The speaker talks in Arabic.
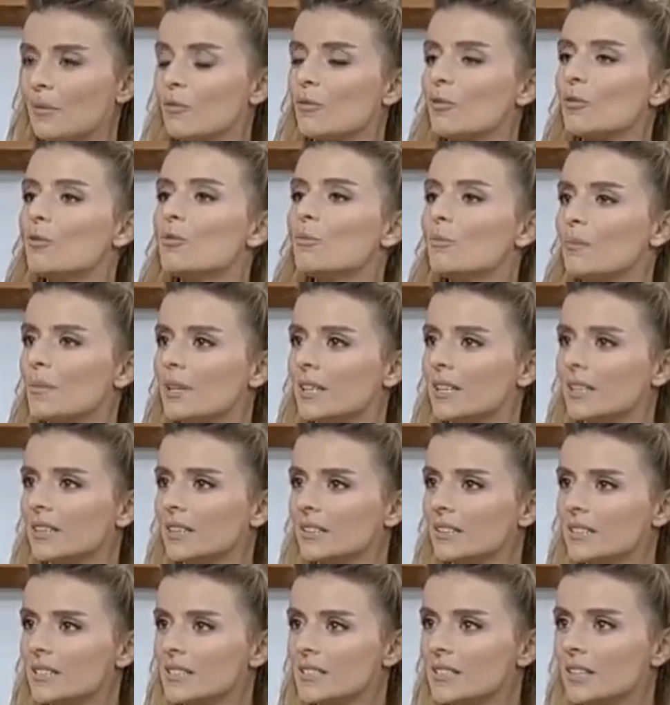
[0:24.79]
مفهوم
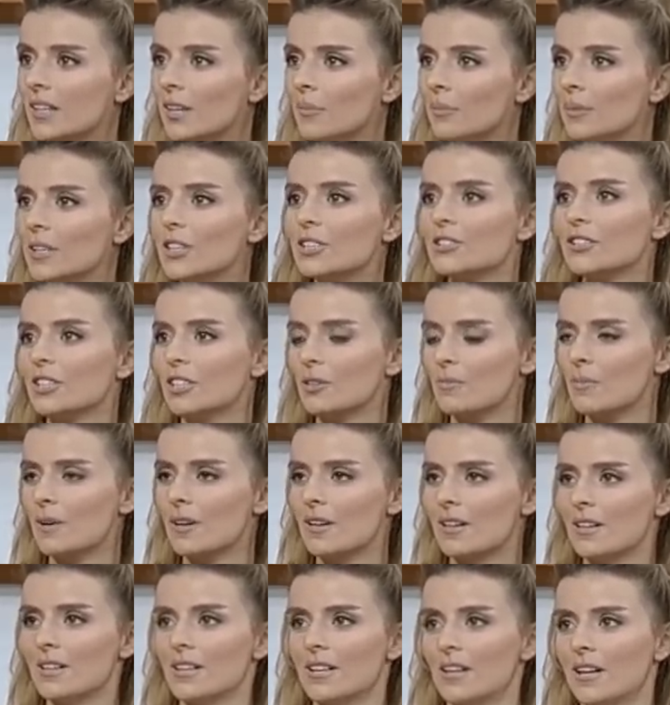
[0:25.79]
آه، الصيام ليش
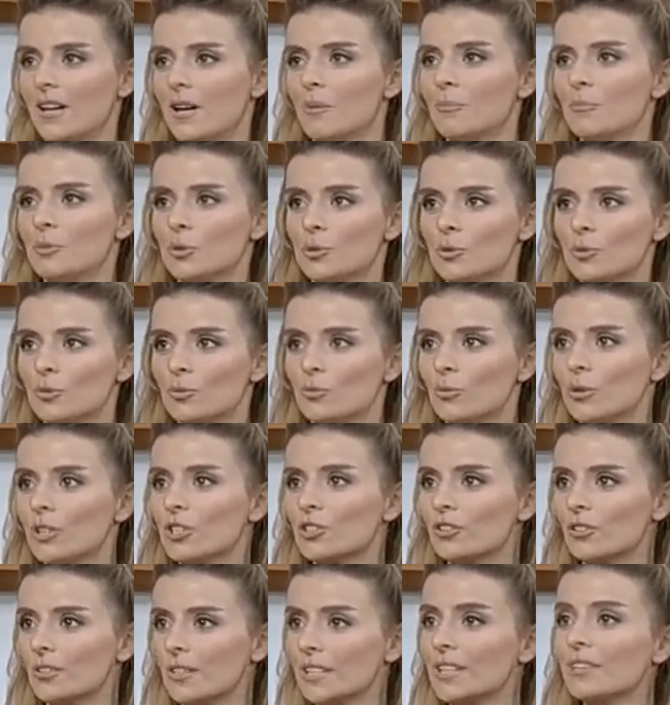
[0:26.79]
الكبار عم بيصوموا
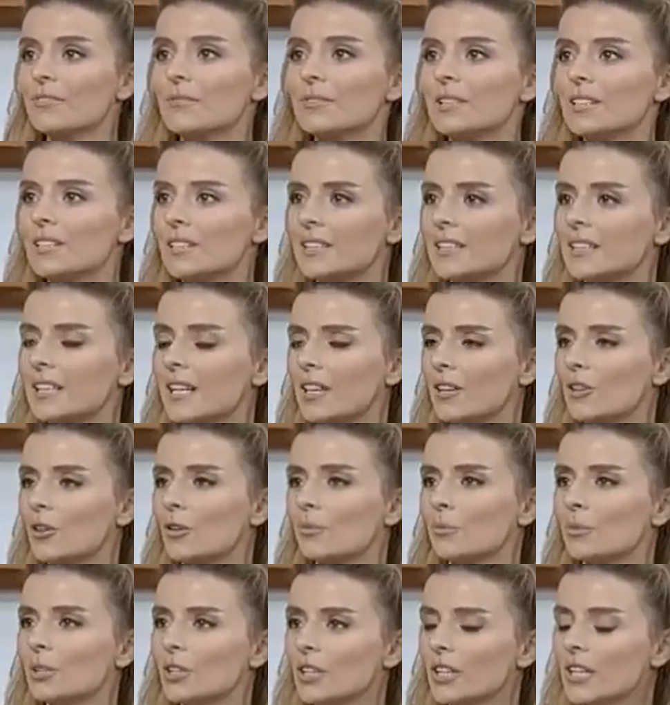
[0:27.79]
ليش كيف نقدر
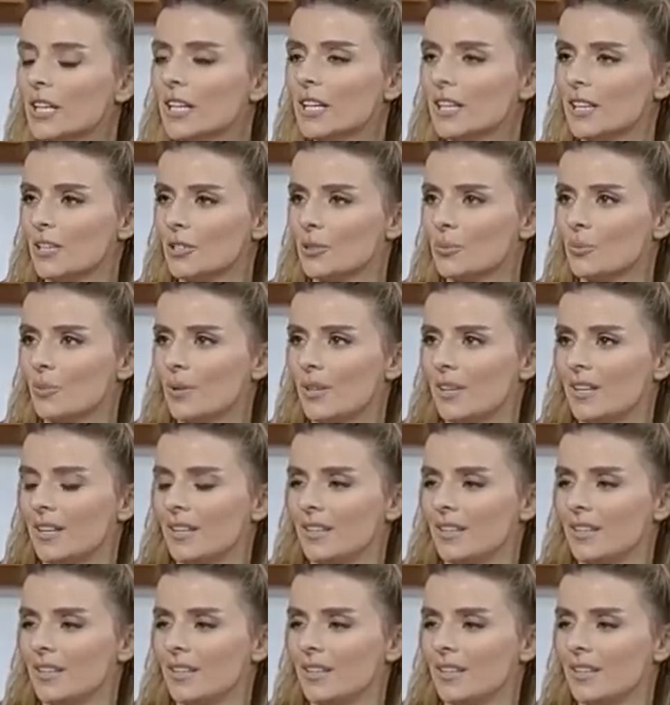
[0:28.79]
ندخلهم باجواء